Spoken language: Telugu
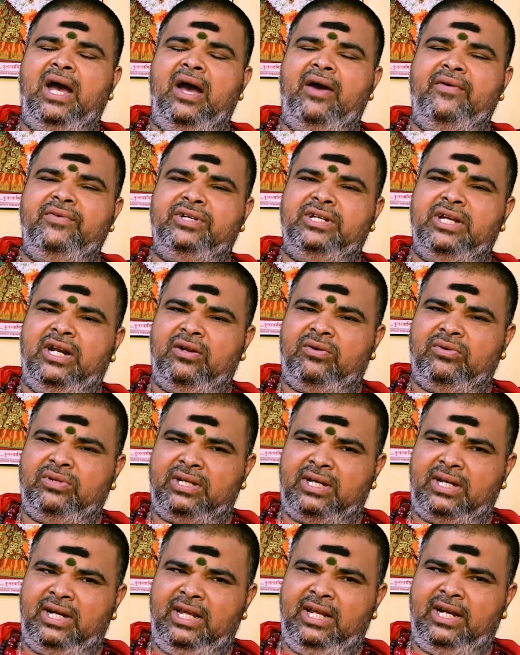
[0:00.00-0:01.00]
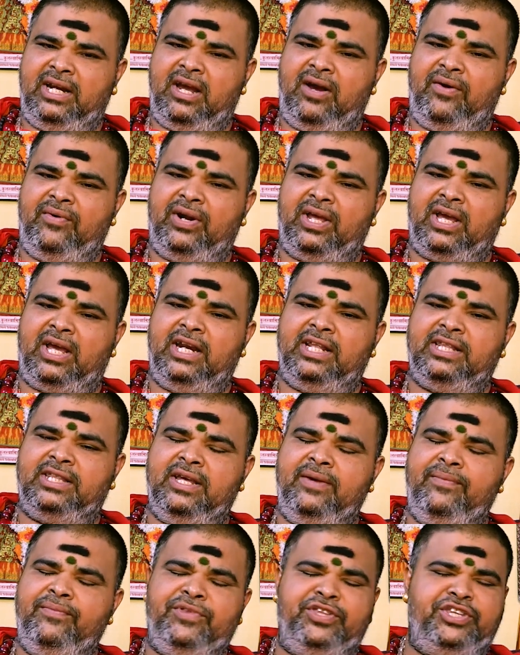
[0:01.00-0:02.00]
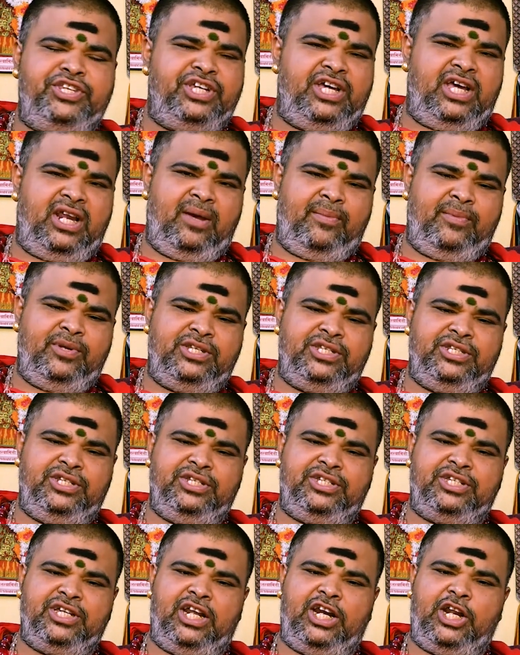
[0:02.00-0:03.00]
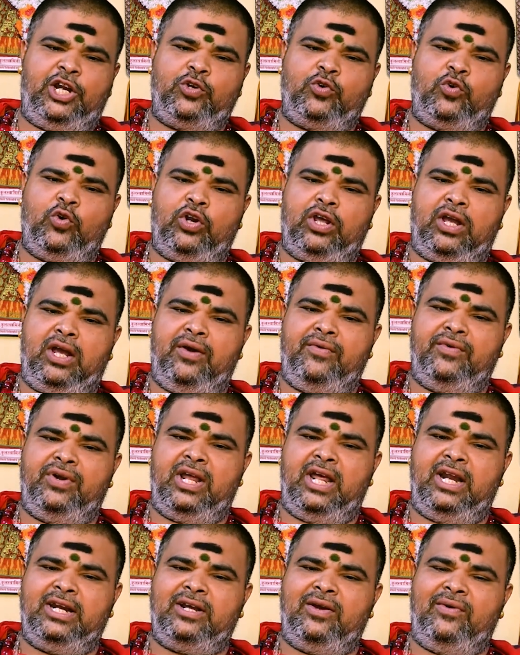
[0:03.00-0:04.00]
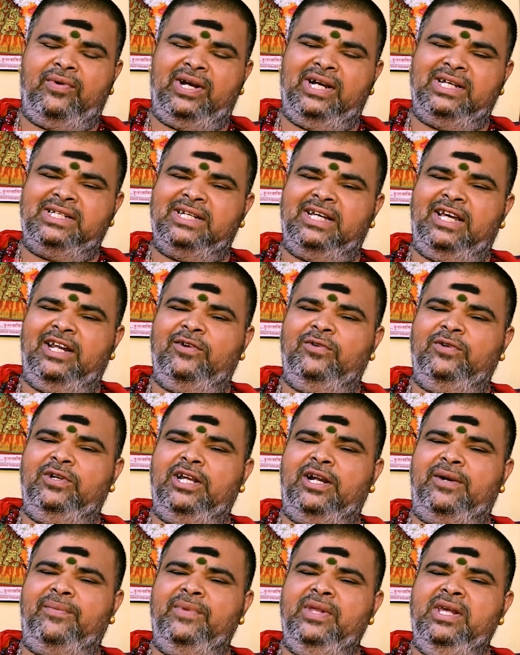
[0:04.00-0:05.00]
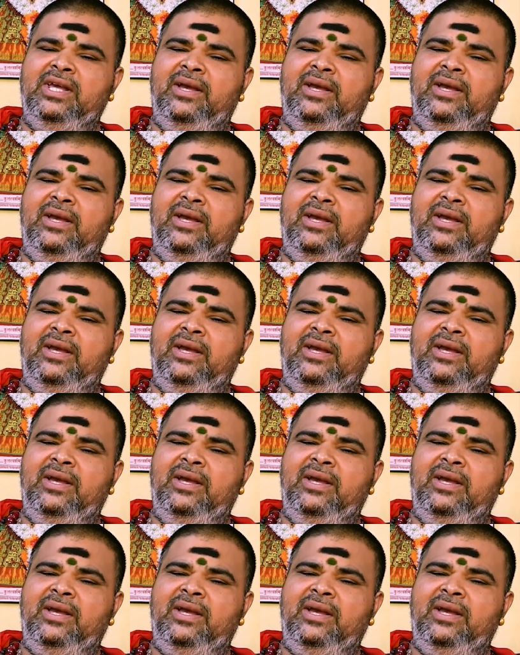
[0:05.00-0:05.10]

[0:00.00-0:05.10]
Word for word: ఆ విషయాలు కొంత క్లియర్గా ఉండగలిగితే చాలా మంచిది చాలా అనుకూలంగా ఉండడానికి అవకాశం కలిగి ఉంటారు